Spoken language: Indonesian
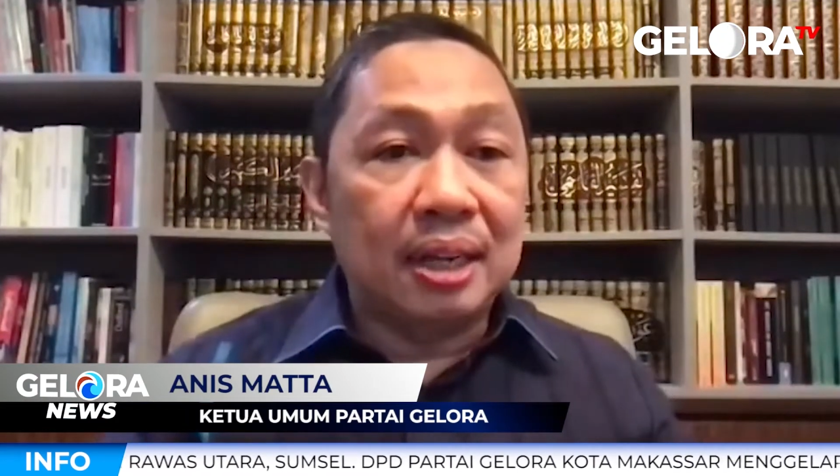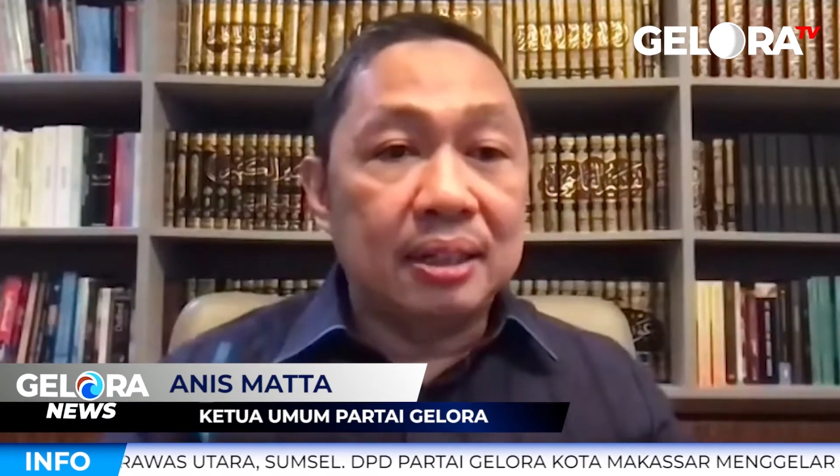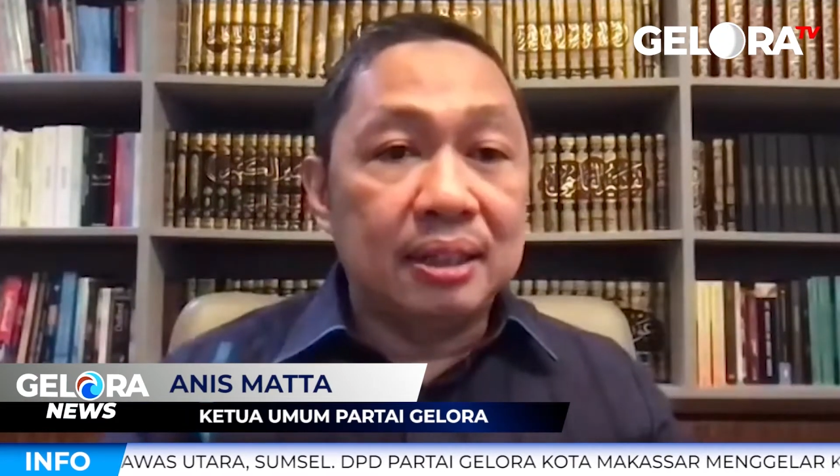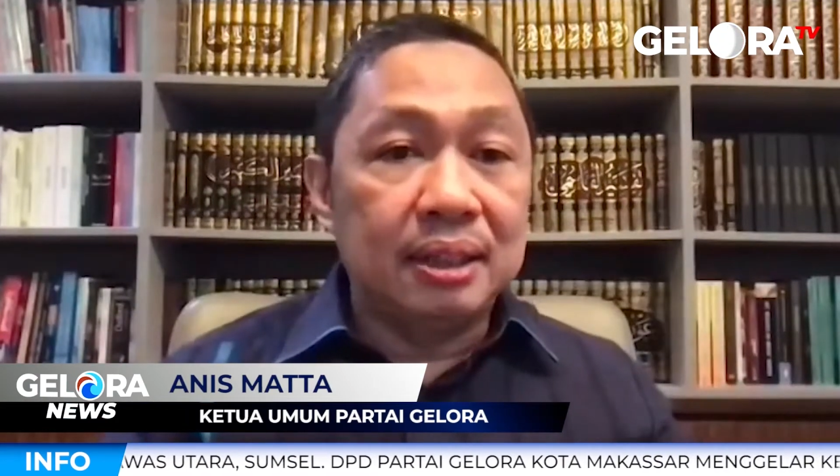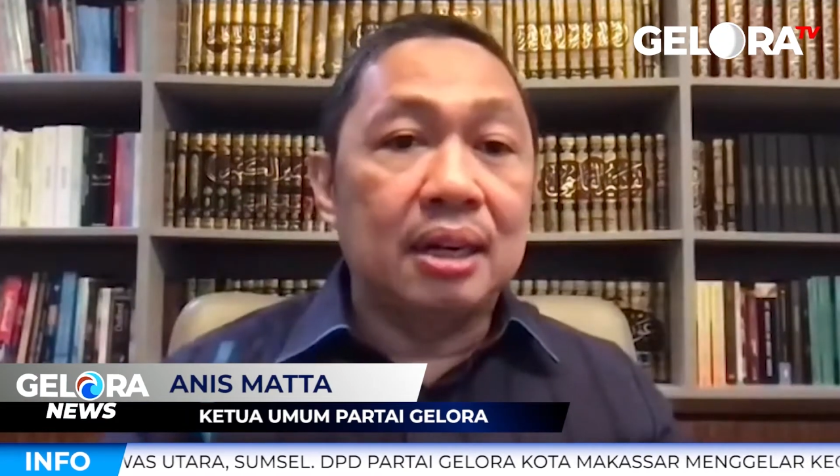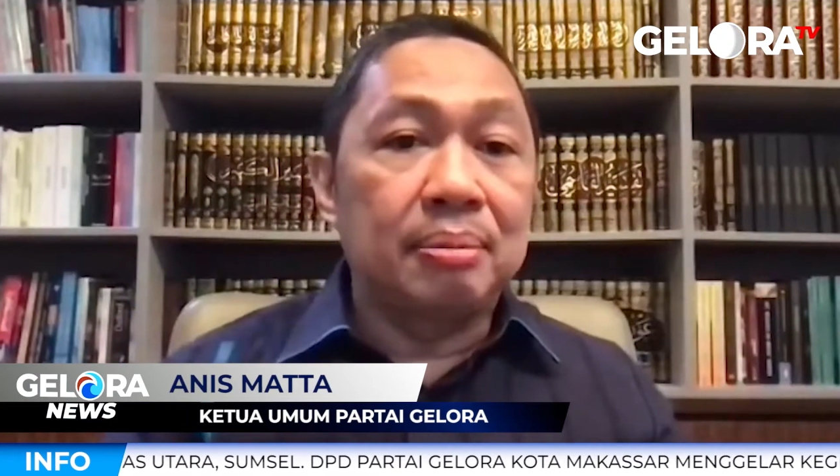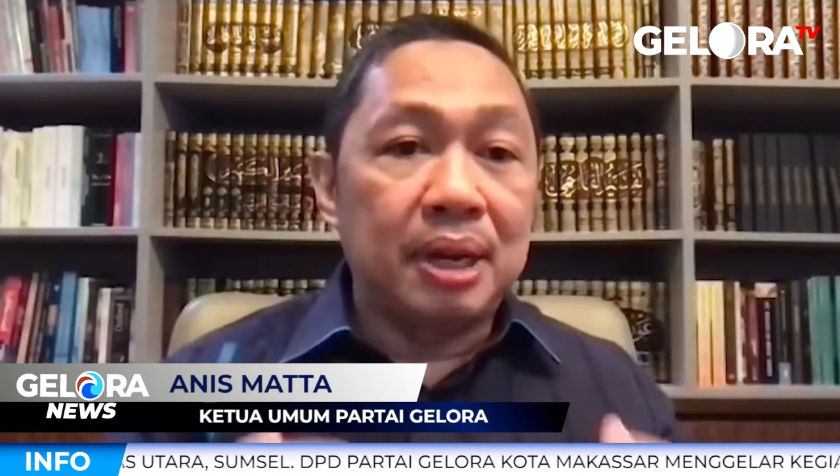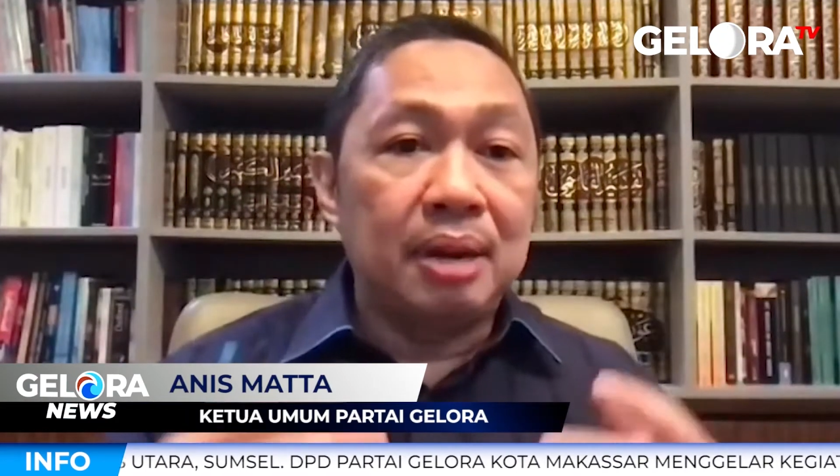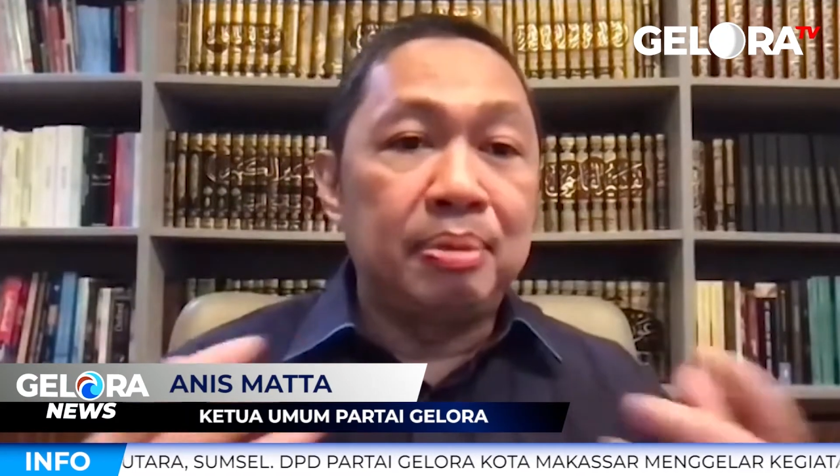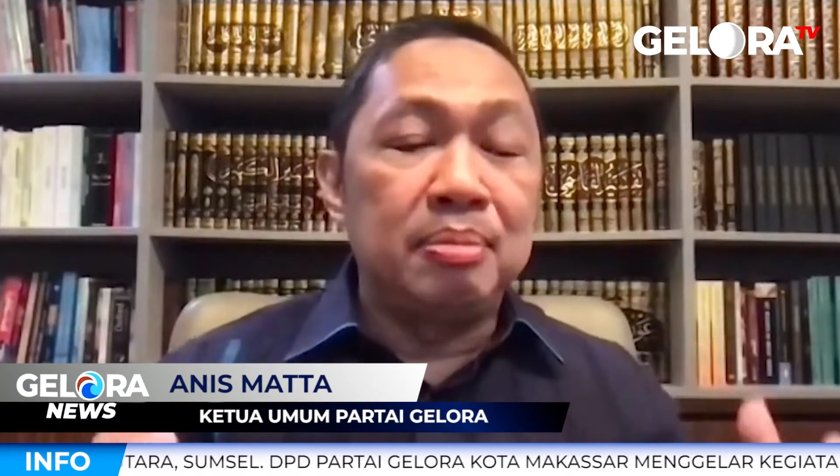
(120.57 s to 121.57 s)
kita, kepada
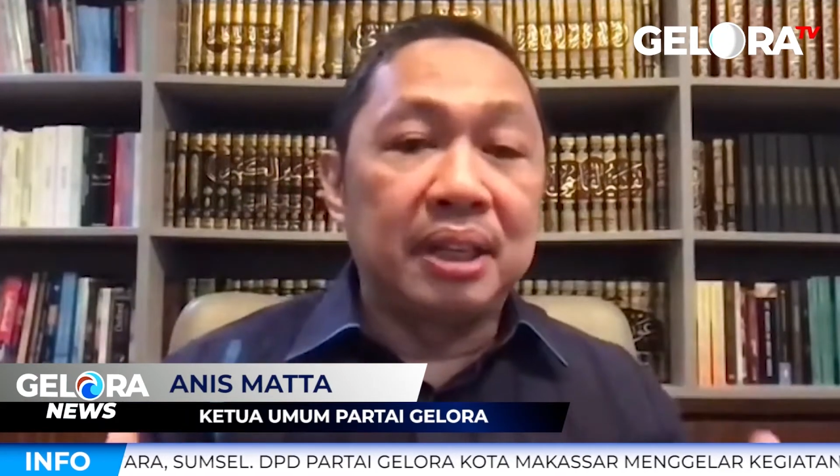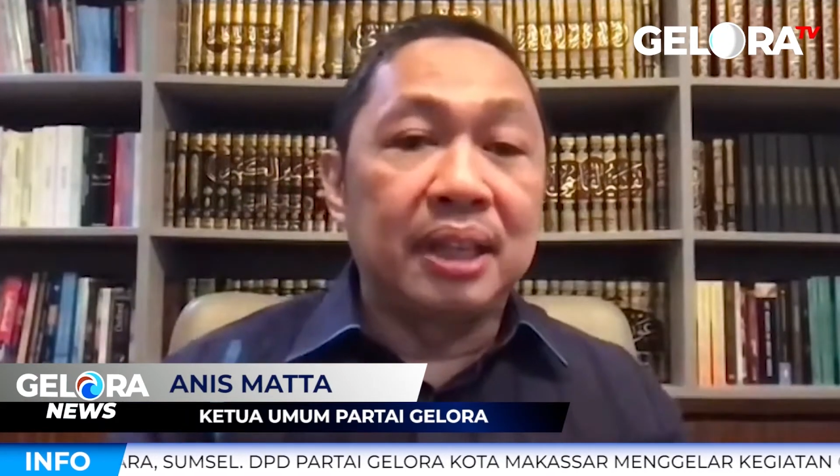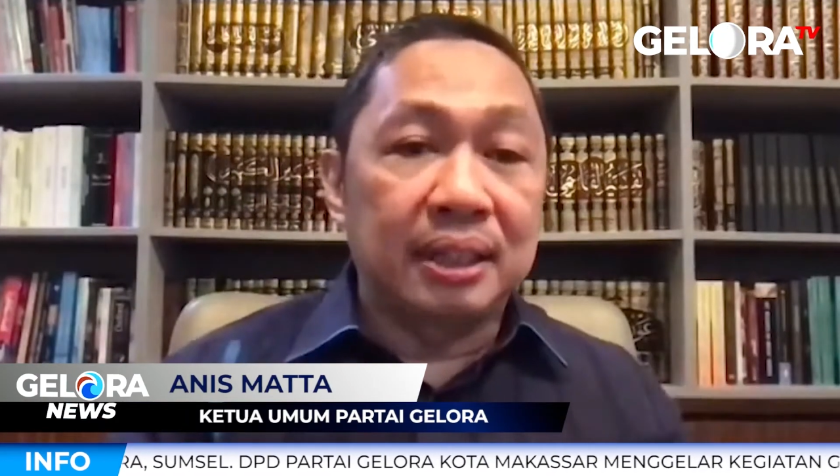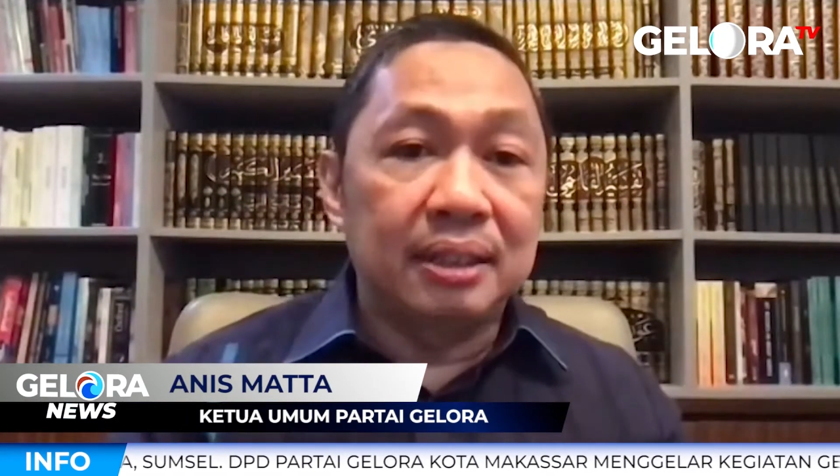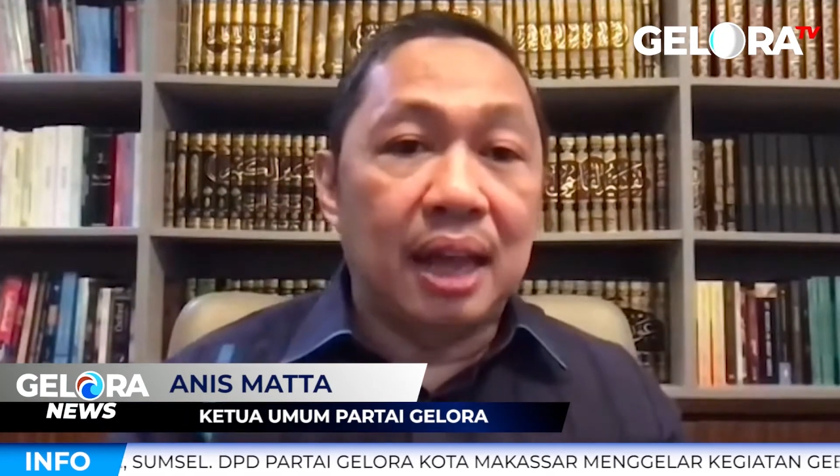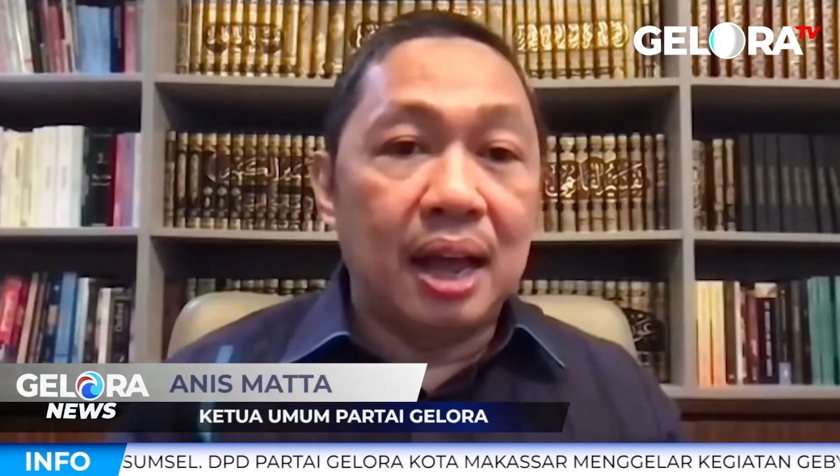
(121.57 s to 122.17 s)
pemerintah kita,